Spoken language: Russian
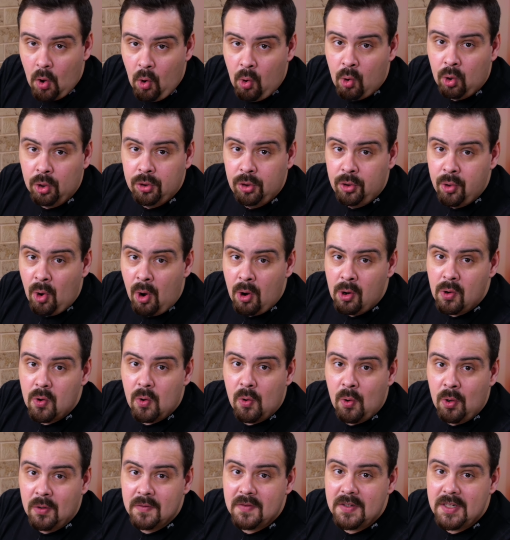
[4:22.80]

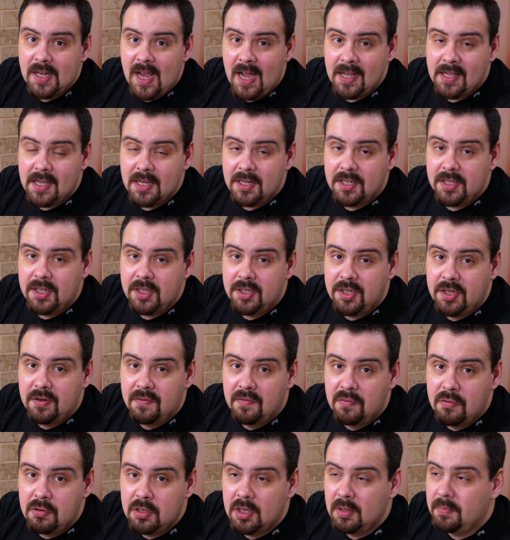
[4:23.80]
хот-дог от всяких
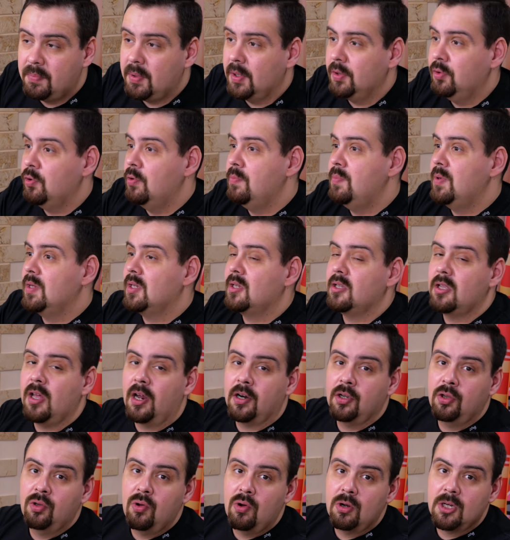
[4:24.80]
сетевух наподобие
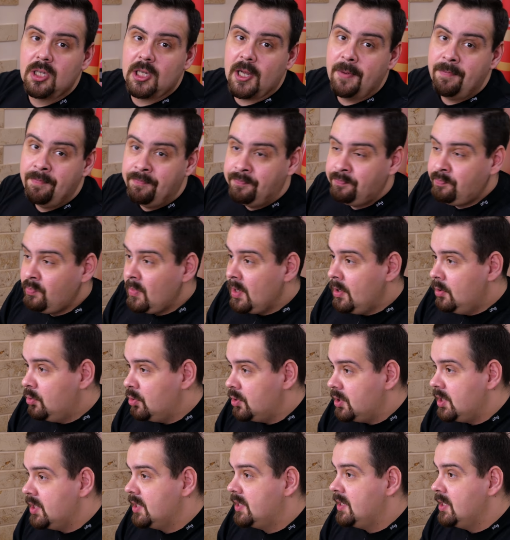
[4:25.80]
Стардокса.
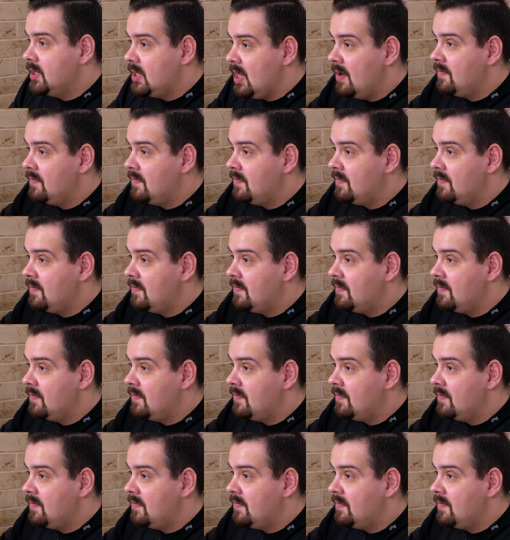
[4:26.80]
То есть, если